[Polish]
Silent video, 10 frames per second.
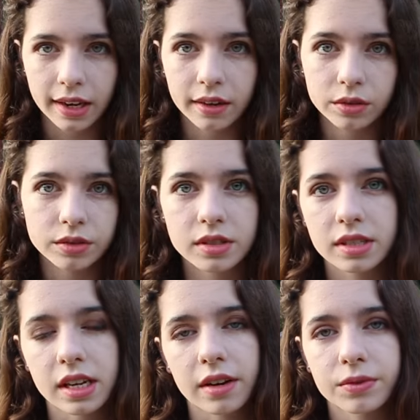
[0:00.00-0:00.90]
ja od
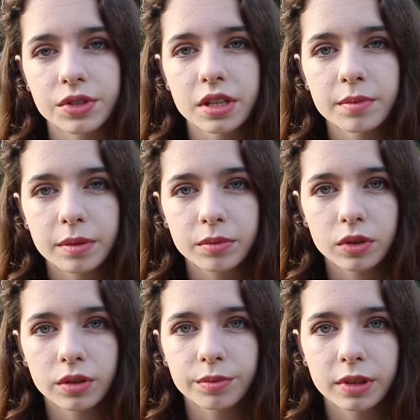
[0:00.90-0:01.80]
zawsze mam
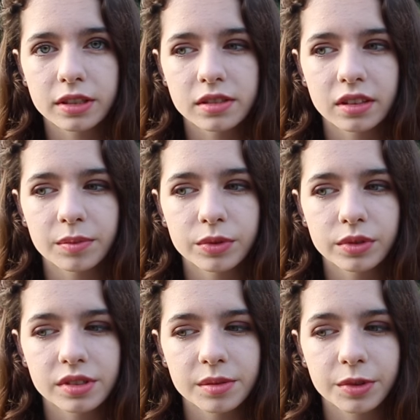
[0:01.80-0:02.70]
kompleksy na
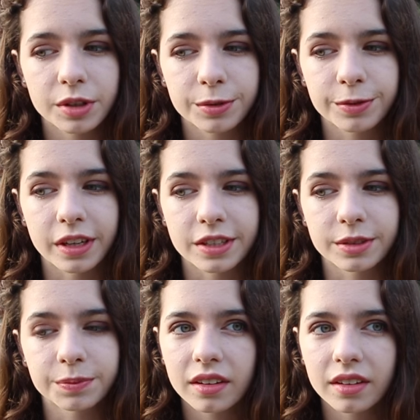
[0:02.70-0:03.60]
punkcie mojej twarzy,
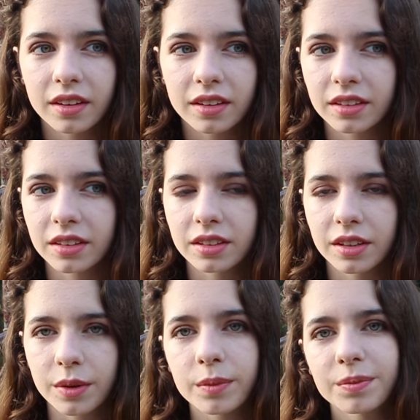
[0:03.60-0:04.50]
ale
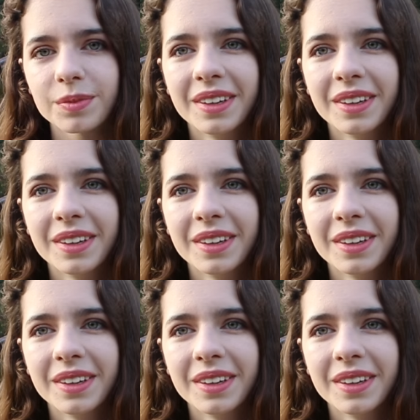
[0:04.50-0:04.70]
nie wiem,